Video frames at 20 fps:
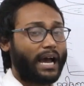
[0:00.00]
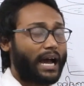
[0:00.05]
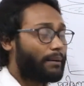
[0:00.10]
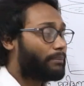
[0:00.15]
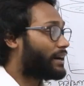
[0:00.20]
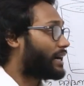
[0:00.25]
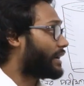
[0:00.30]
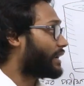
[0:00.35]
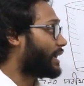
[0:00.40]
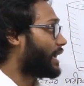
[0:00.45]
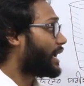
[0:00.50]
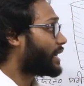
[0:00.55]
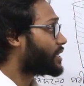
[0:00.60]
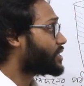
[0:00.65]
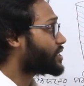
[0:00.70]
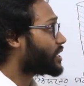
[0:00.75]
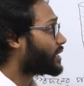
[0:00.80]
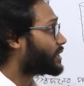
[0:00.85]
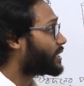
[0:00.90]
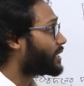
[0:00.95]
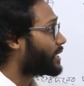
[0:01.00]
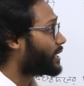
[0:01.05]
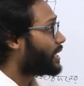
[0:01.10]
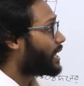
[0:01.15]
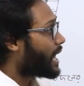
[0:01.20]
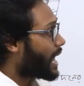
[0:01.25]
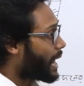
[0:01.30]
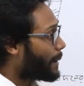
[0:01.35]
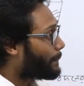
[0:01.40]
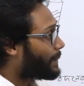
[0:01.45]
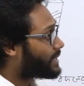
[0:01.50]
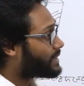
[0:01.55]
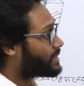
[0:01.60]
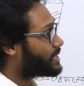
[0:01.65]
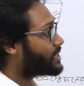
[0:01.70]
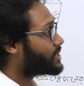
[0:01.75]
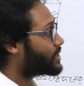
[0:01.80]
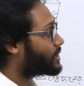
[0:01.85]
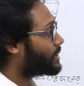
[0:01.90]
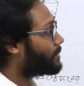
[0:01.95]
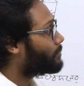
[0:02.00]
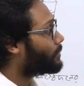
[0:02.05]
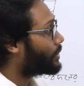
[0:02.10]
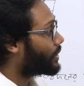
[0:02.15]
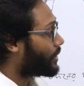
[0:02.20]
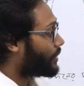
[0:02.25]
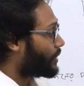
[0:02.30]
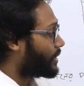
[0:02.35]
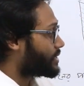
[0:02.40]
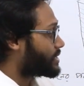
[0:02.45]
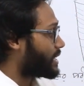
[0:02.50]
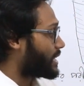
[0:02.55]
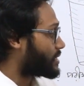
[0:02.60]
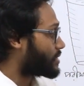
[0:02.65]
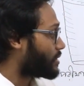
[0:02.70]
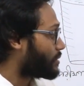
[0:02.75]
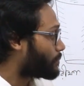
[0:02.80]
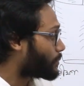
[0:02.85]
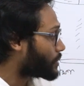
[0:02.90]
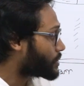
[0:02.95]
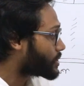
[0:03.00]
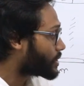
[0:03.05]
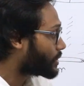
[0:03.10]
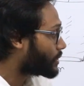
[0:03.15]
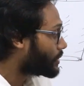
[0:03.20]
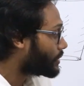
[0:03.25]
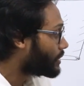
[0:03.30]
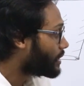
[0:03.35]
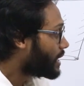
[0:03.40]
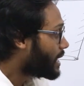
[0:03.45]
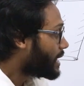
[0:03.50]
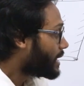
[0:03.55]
আবার একই সাথে আপাত দৃষ্টিতে মনে হয় যে আসলে প্রচ্ছেদন